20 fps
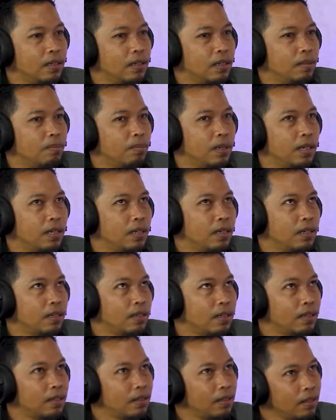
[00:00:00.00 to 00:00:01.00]
apa
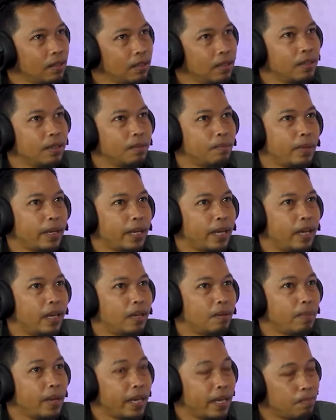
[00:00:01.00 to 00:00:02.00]

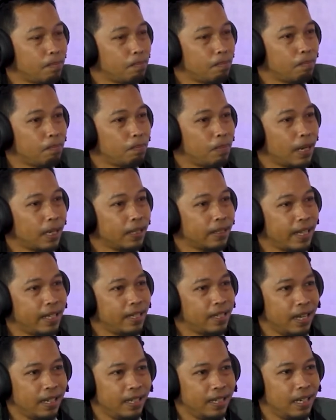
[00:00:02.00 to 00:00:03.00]
PK, PK, Partai
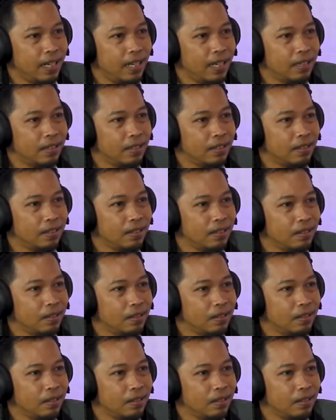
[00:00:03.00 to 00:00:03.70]
Keadilan